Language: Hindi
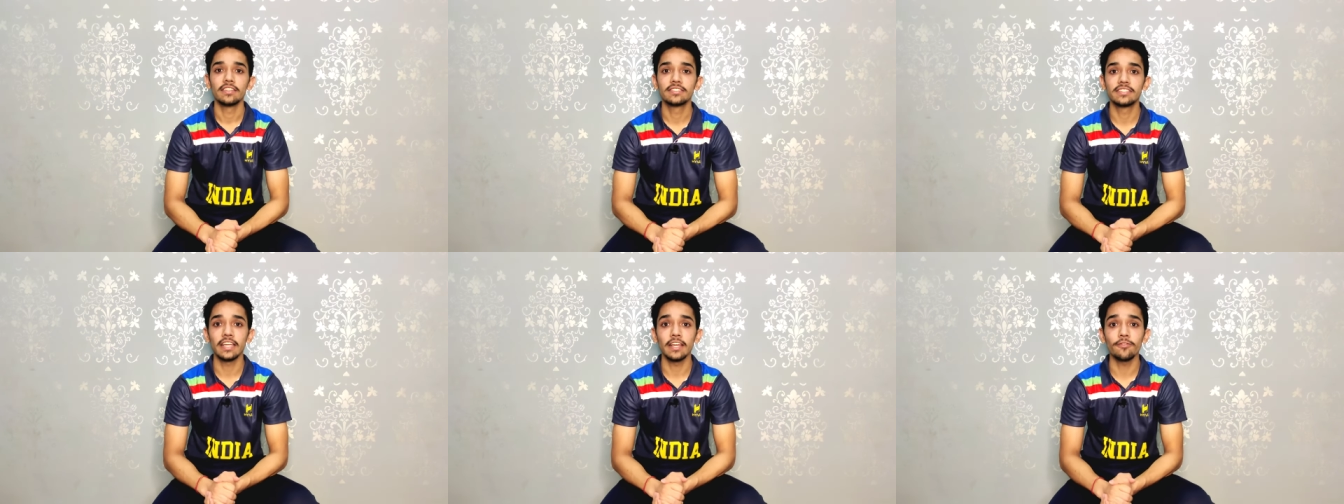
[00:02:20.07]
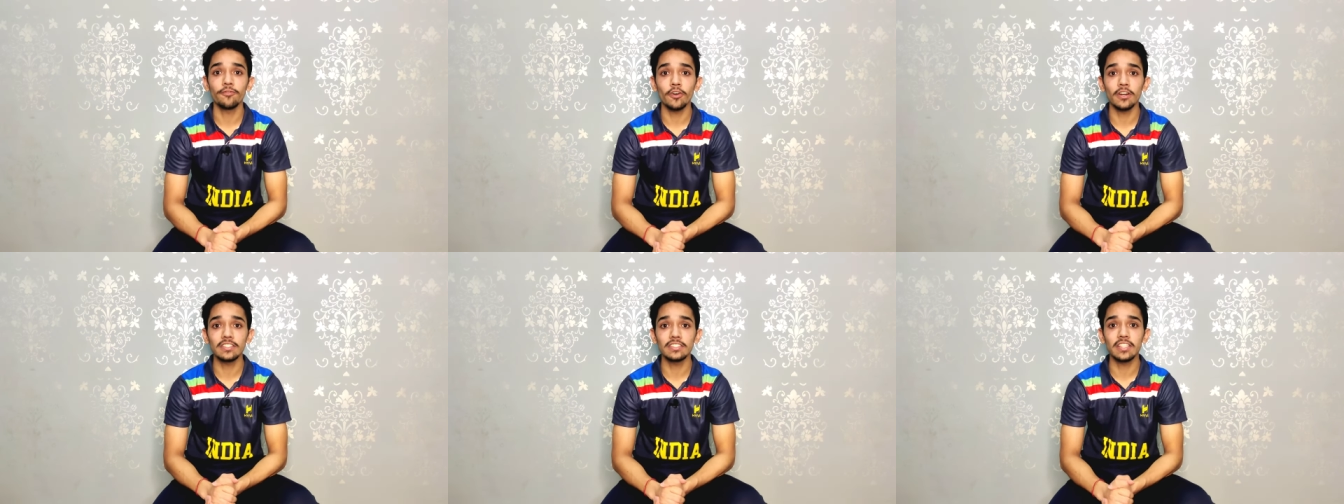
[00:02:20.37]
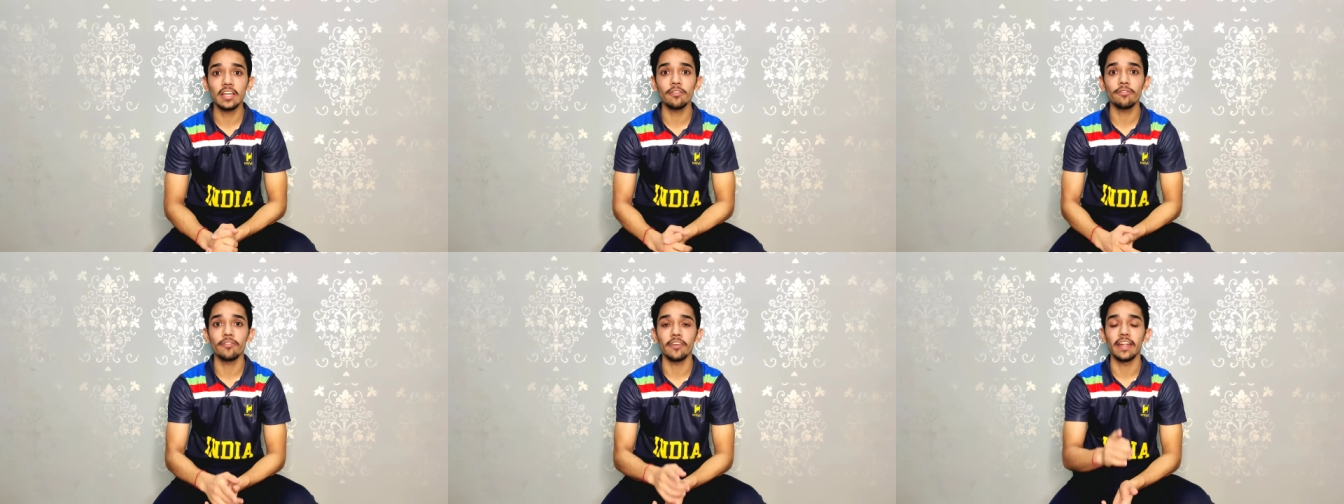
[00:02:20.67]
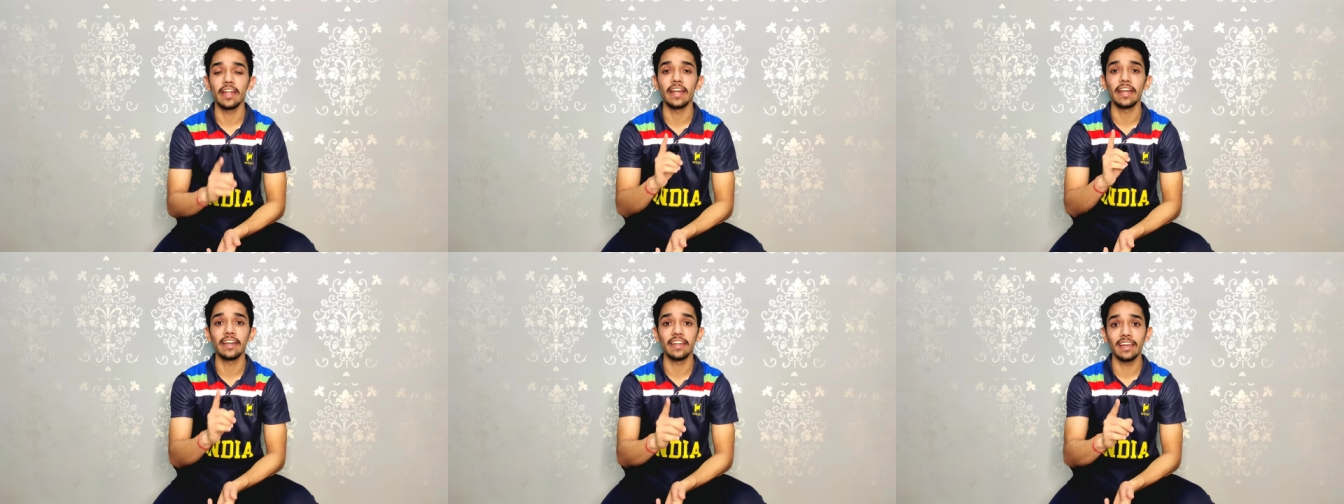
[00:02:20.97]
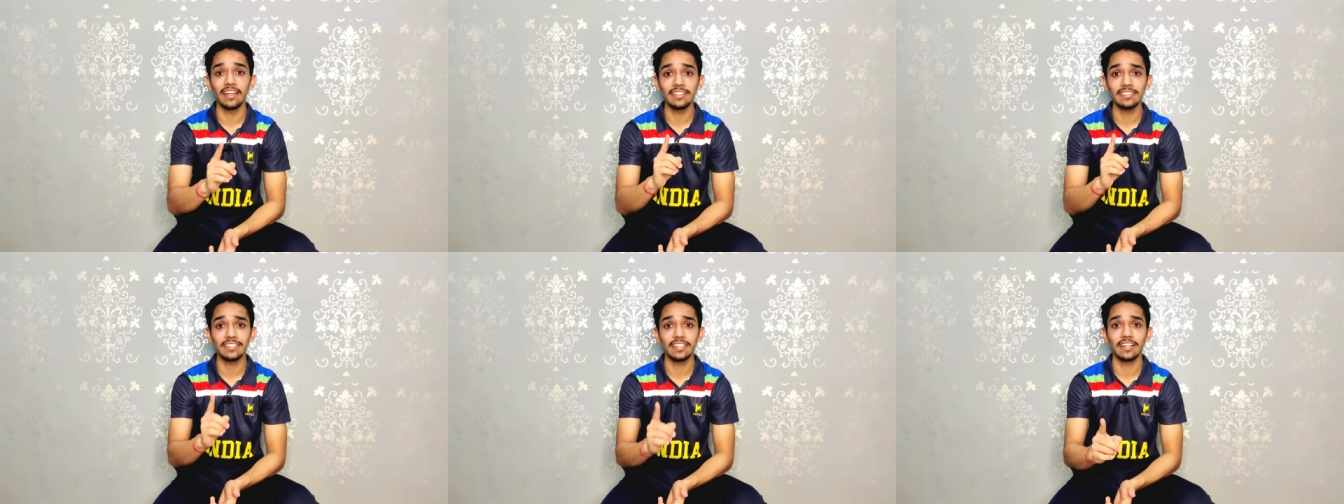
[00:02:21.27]
सिर्फ और सिर्फ
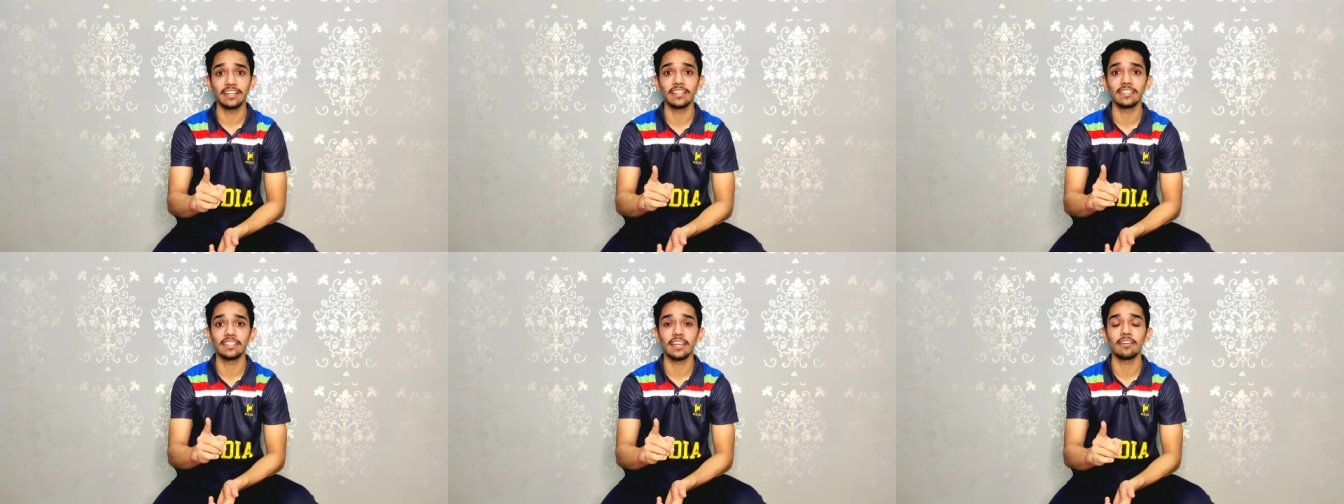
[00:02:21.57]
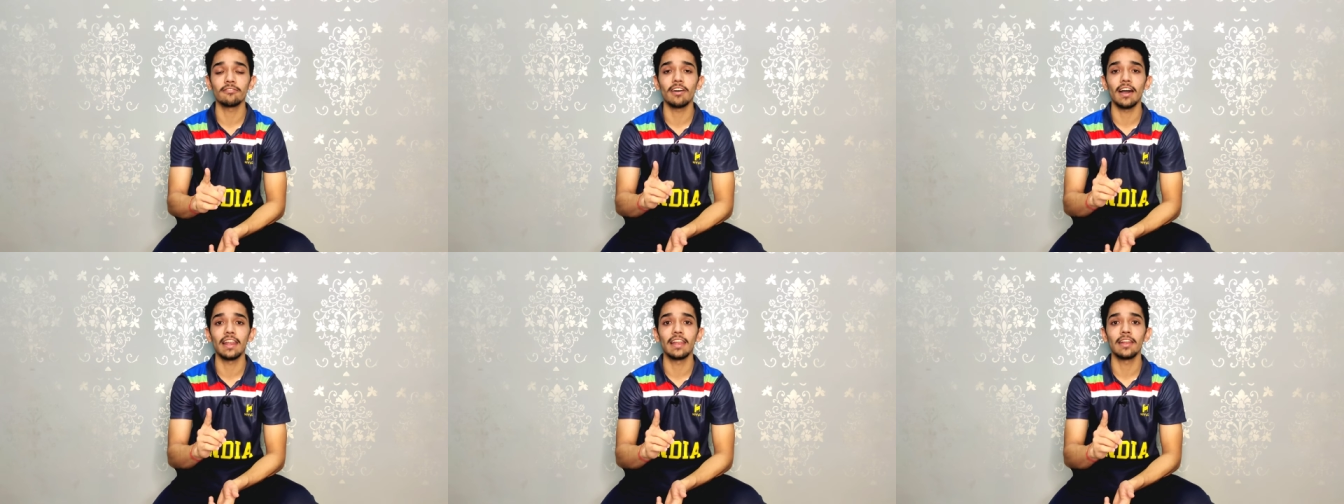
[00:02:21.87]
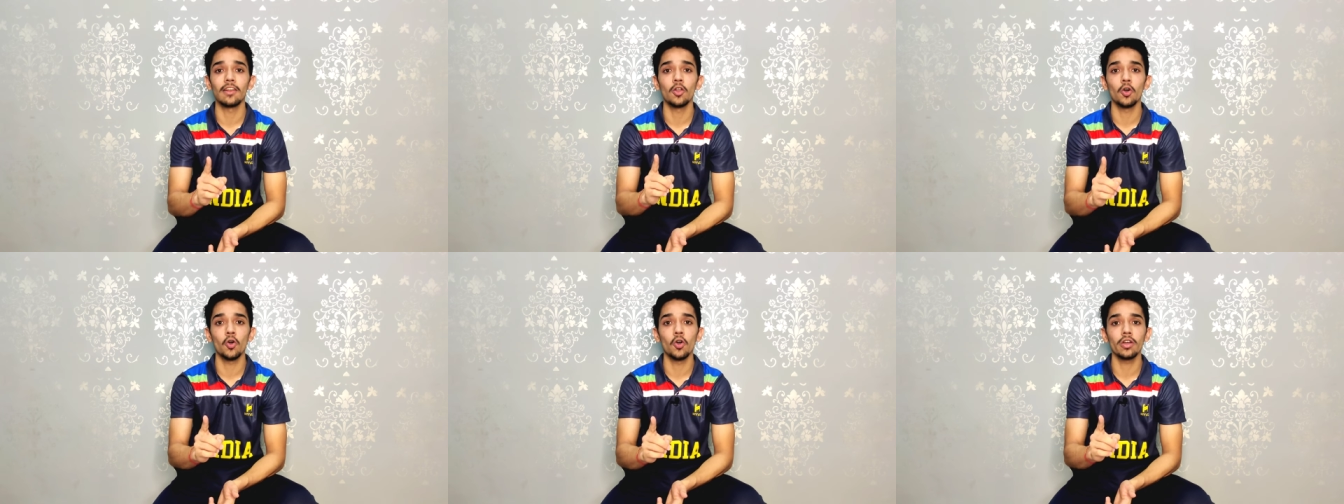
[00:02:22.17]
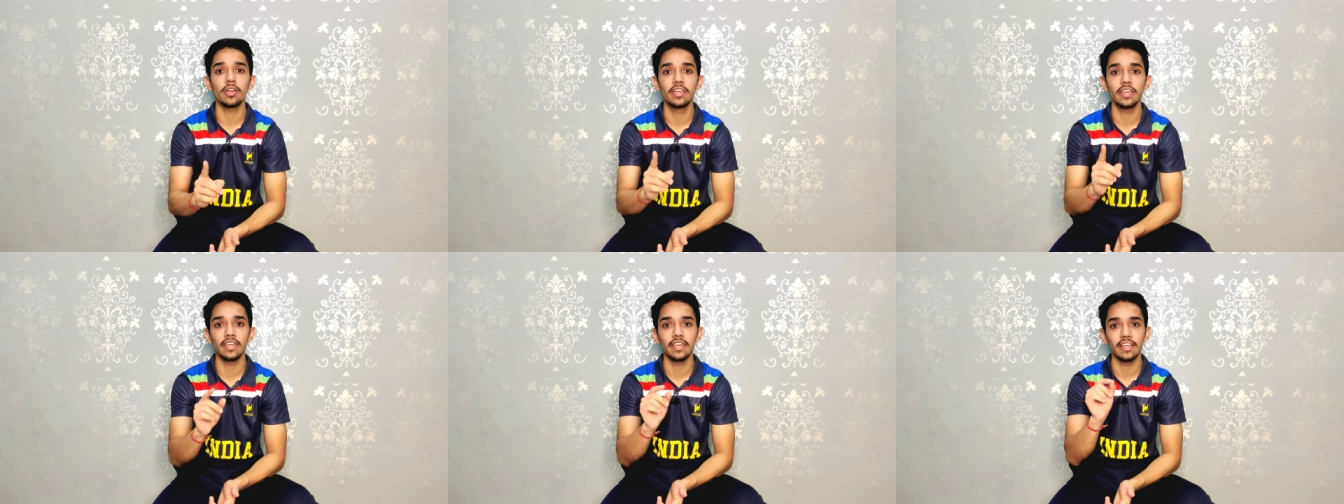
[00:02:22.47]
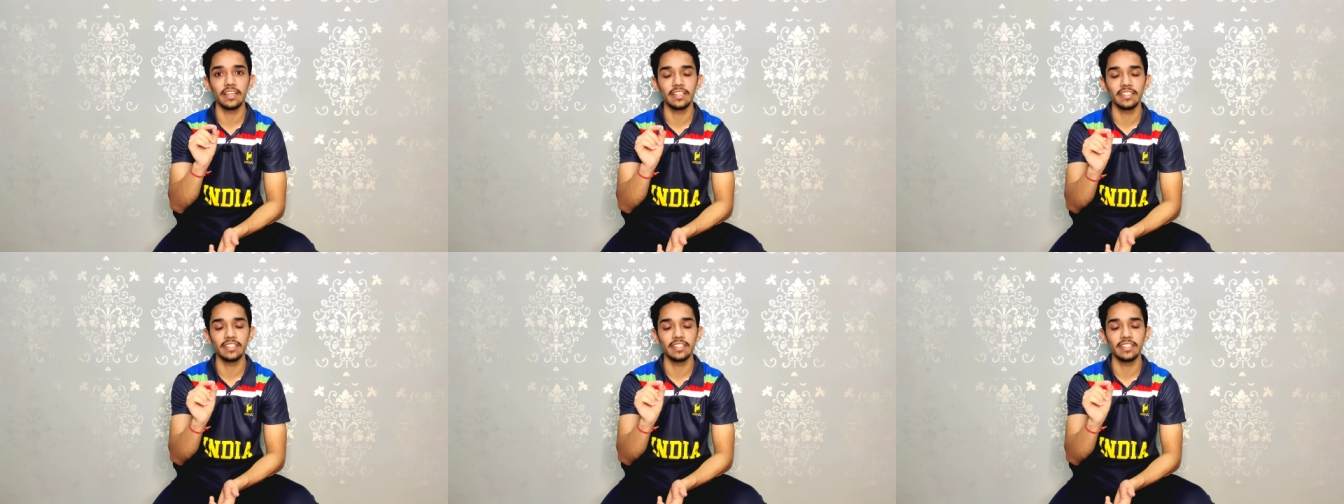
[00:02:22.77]
इंडियन सिटीजन वाले लोग ही